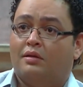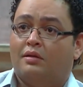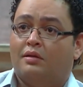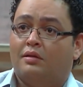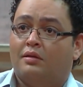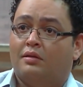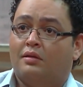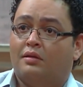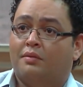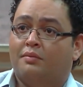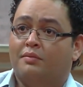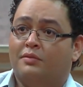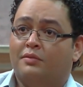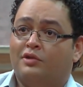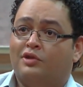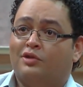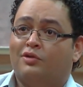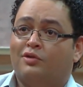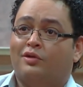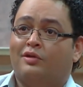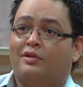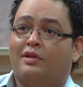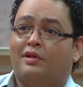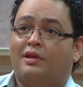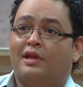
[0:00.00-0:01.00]
طب مش
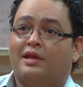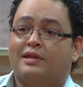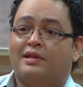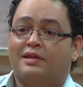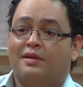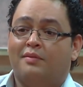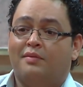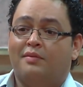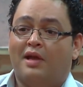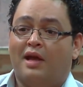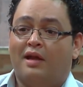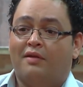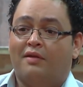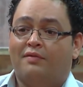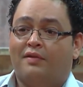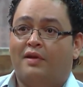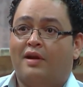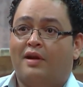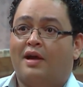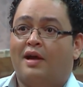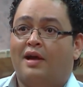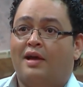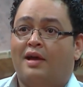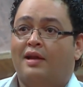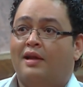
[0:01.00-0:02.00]
كنت تعزمنا على
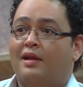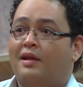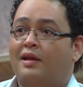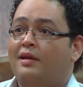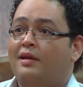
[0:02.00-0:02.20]
الفرح على الاقل؟